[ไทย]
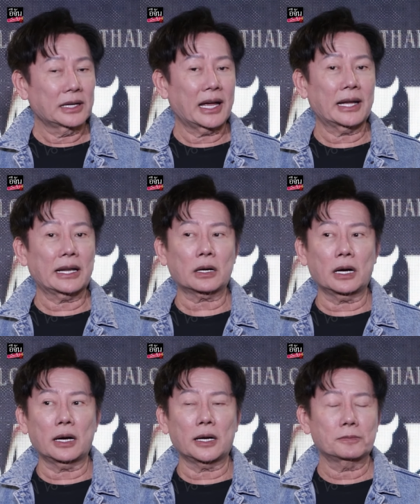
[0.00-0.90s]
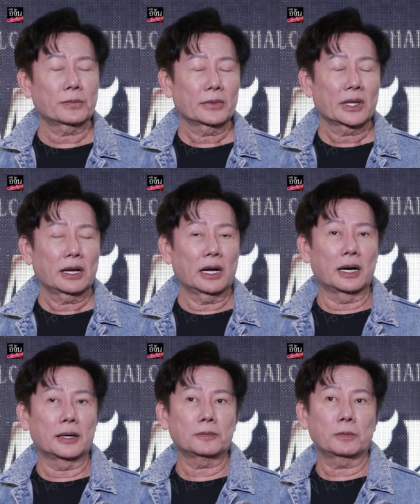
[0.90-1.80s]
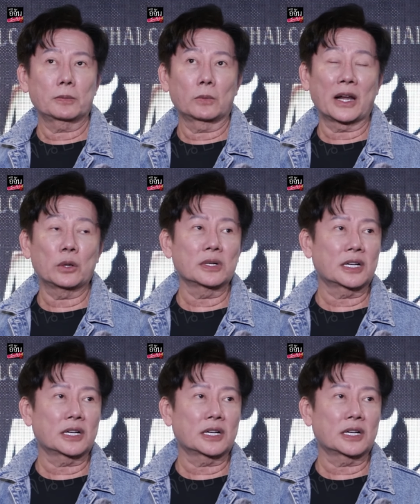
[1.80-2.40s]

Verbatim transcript: นะฮะแล้วก็เอ่อวันรุ่ง